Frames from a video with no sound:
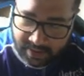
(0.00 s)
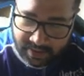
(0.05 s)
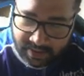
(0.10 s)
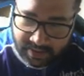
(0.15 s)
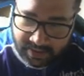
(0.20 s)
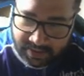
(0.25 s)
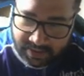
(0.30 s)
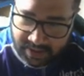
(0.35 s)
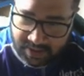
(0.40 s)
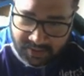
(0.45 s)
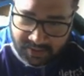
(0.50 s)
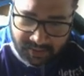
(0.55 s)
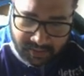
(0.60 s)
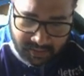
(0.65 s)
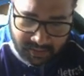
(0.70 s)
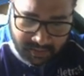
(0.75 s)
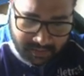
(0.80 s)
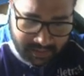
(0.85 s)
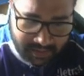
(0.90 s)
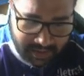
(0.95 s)
Sim, o,
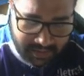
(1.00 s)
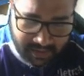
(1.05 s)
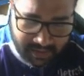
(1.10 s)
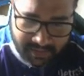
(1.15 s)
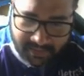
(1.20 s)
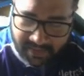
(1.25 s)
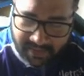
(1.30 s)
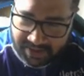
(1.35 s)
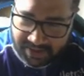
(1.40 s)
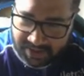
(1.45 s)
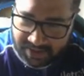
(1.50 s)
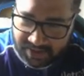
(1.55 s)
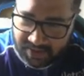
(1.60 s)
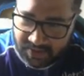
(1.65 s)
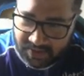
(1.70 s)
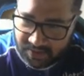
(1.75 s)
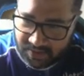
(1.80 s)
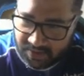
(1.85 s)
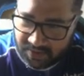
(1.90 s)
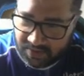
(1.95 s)
o Bebop vai ser
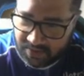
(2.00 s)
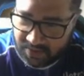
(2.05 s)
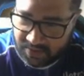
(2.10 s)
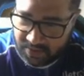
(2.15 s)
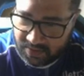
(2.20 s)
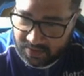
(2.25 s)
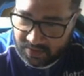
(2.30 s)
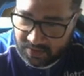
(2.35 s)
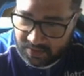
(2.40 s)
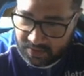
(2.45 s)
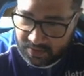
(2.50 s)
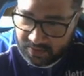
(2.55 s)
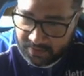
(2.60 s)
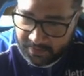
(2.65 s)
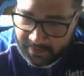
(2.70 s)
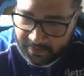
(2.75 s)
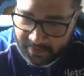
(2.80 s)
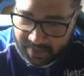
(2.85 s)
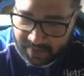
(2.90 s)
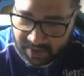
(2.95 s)
o
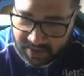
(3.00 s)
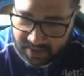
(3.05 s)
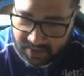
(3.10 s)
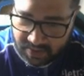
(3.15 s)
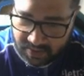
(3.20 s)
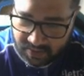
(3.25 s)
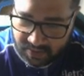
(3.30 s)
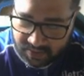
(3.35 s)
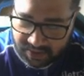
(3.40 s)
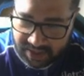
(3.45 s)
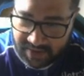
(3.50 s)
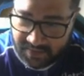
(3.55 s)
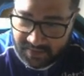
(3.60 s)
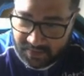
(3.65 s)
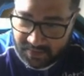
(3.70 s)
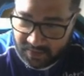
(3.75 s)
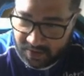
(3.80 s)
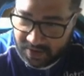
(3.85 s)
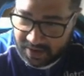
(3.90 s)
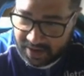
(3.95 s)
o Seth
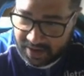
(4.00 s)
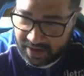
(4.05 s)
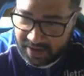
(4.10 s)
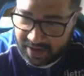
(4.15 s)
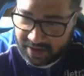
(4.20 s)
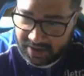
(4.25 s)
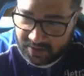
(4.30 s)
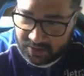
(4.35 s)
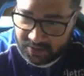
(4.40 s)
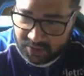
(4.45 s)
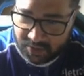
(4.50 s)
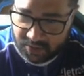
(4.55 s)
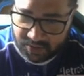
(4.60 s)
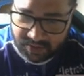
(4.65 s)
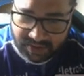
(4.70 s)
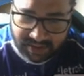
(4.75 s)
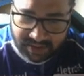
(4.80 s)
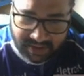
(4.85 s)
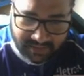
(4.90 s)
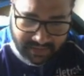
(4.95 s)
Rogen e o John
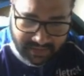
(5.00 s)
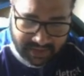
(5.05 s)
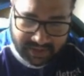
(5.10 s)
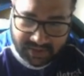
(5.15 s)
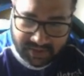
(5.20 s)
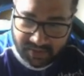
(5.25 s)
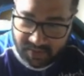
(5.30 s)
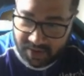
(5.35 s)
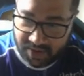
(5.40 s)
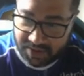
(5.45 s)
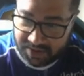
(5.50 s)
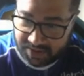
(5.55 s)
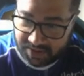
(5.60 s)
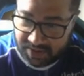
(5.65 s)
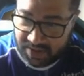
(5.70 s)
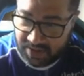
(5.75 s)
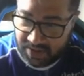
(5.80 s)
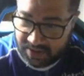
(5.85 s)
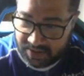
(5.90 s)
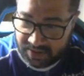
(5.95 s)
Cena vai ser o
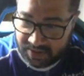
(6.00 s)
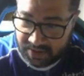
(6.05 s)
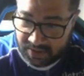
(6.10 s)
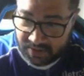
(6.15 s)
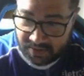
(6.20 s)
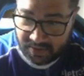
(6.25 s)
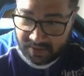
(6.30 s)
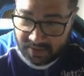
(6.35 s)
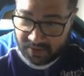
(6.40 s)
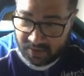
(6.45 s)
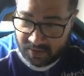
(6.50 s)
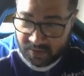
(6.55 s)
Rocksteed. Ou o